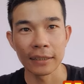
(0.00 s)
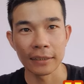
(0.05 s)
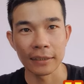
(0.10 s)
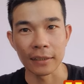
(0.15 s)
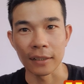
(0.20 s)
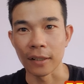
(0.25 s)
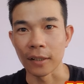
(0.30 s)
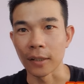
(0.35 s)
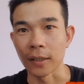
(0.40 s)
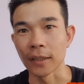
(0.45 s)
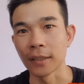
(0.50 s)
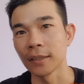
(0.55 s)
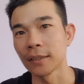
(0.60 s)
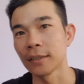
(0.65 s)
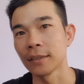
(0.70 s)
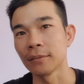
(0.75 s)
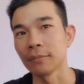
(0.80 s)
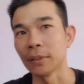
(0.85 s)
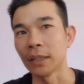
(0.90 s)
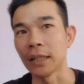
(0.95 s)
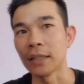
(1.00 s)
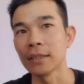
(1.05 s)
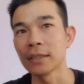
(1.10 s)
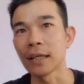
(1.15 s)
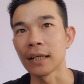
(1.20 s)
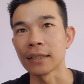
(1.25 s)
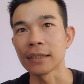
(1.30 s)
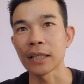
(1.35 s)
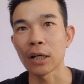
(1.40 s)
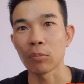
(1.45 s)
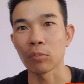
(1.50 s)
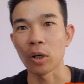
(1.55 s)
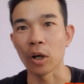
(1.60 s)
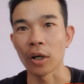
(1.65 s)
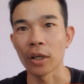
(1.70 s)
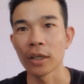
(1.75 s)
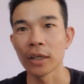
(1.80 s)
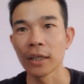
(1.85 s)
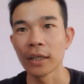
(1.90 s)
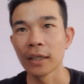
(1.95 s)
rồi mình đã hướng dẫn xong rồi
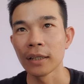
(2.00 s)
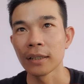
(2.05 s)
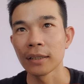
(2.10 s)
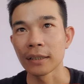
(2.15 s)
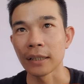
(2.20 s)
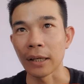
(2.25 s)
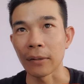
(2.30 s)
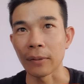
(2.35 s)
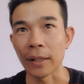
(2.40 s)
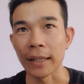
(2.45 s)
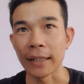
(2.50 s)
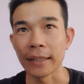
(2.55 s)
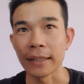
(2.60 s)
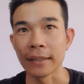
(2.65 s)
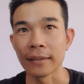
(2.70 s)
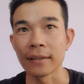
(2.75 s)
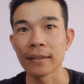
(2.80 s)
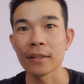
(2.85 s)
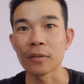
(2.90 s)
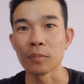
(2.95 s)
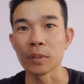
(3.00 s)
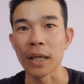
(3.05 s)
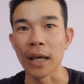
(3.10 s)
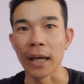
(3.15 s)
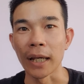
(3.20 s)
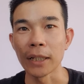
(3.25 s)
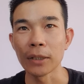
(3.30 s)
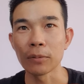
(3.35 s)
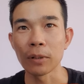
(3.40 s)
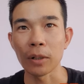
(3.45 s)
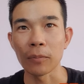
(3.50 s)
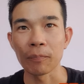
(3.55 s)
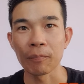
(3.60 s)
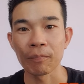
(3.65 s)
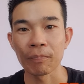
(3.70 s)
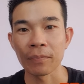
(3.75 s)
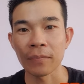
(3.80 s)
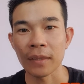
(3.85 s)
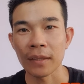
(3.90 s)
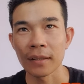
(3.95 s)
kèo này thì nó cũng dễ đúng không
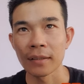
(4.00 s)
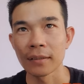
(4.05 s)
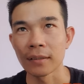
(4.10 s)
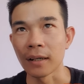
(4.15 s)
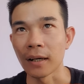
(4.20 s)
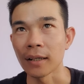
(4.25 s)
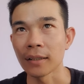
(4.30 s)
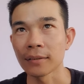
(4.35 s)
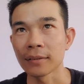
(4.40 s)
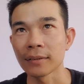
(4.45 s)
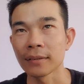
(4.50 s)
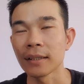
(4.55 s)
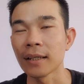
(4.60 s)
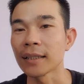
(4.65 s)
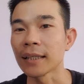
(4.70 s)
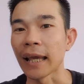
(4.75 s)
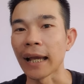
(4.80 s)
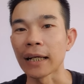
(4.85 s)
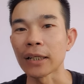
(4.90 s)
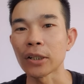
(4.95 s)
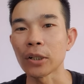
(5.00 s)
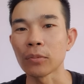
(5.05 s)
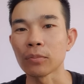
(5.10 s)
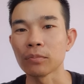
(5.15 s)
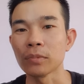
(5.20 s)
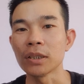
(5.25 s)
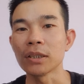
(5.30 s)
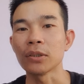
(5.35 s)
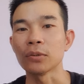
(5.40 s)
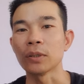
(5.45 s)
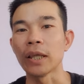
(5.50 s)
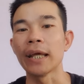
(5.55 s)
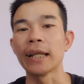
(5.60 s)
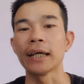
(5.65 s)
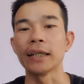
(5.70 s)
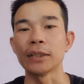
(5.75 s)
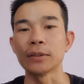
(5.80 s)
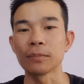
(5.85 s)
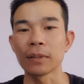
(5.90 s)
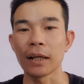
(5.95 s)
đó đơn giản đúng không bước đầu tiên
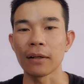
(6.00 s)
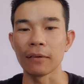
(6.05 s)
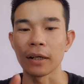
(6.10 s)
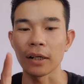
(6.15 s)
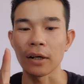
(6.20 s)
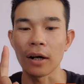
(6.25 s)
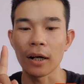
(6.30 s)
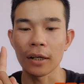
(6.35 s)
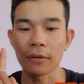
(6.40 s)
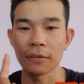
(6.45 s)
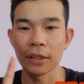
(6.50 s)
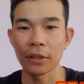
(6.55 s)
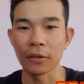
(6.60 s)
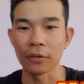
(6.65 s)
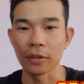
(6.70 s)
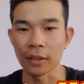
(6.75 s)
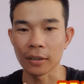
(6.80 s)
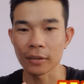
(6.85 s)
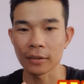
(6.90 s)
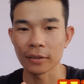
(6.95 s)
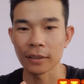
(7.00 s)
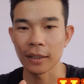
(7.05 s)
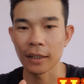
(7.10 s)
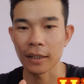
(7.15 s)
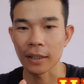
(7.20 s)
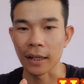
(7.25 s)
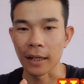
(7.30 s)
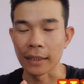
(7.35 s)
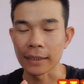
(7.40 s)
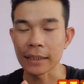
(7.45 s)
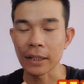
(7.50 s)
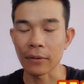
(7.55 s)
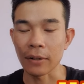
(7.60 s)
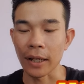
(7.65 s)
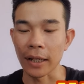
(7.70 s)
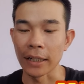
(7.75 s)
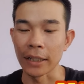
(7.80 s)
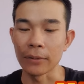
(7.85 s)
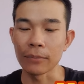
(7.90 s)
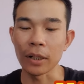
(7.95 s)
này chúng ta phải có cái ví Onet để sau
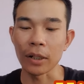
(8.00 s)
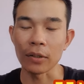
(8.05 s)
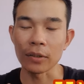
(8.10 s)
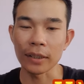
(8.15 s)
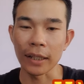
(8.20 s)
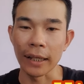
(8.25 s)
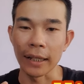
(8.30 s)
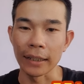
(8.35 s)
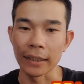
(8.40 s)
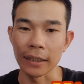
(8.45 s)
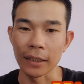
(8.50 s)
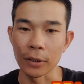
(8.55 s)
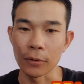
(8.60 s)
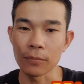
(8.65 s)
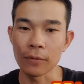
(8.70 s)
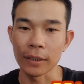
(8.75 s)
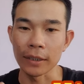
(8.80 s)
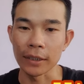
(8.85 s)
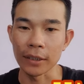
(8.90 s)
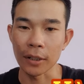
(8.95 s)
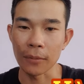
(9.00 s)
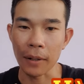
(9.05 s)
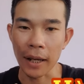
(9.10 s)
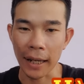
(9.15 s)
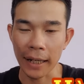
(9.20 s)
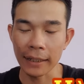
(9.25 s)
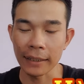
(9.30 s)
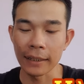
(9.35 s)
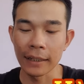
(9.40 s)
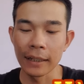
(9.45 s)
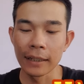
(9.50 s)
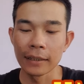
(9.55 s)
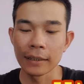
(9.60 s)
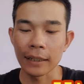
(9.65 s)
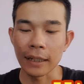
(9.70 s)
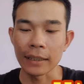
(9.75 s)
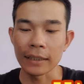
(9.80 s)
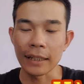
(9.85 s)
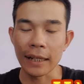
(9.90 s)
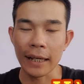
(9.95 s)
này nếu mà có tiền thì rút về trên đó bán
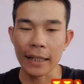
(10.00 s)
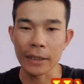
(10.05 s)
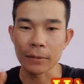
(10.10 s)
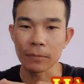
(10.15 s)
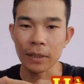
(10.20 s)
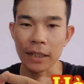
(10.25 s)
cái thứ hai chúng